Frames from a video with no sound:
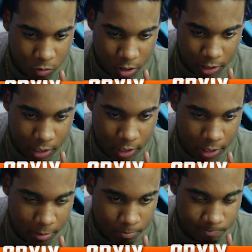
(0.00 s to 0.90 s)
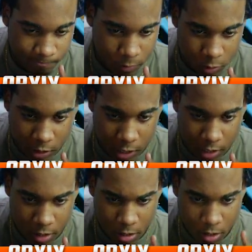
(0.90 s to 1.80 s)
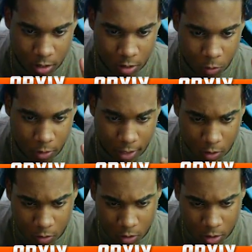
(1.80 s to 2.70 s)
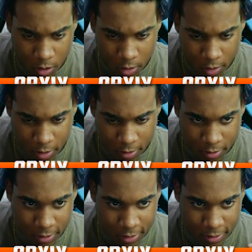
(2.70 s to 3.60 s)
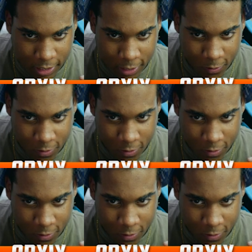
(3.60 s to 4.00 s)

fuerte que mm, no sé quién. Cuidado. Salió,